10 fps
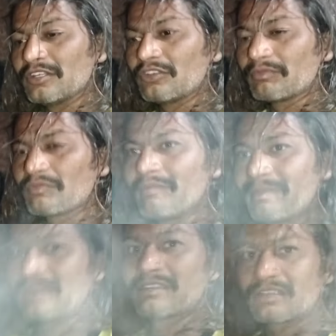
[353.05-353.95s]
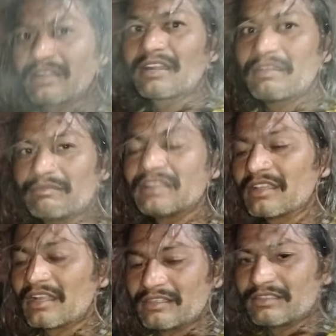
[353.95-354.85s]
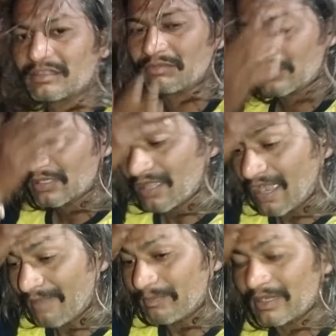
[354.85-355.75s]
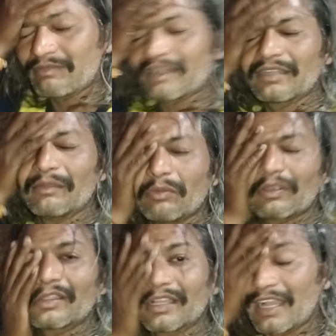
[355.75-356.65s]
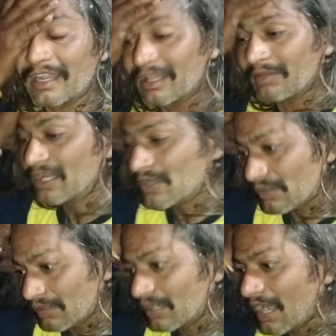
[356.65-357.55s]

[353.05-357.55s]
यूट्यूब को मैनेज करना भाई सारी चीज़ें भाई सपोर्ट दिखाई है तो